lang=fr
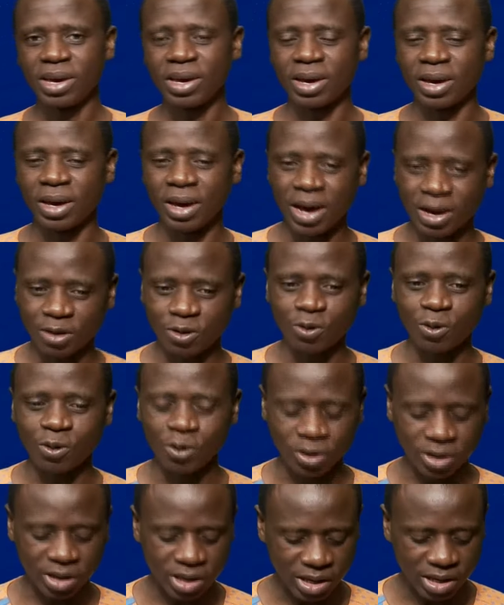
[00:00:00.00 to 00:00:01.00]
est
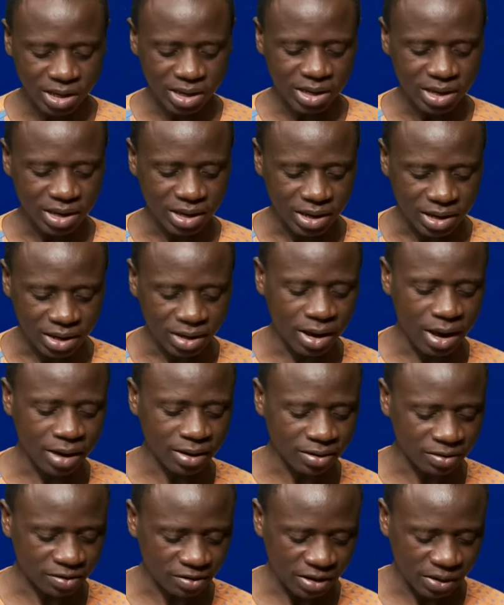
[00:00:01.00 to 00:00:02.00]
assuré, est
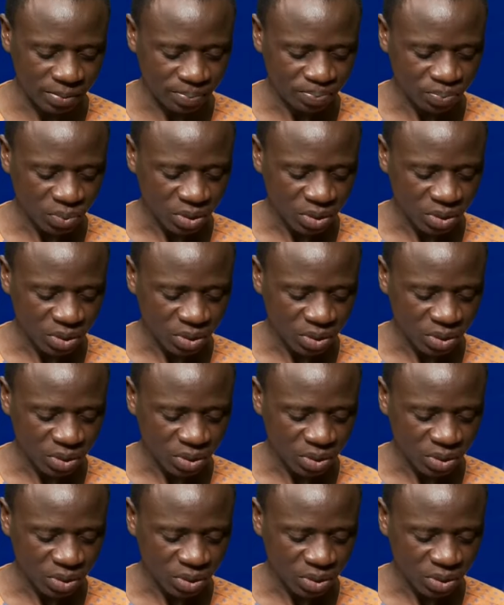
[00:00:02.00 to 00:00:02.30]
garanti.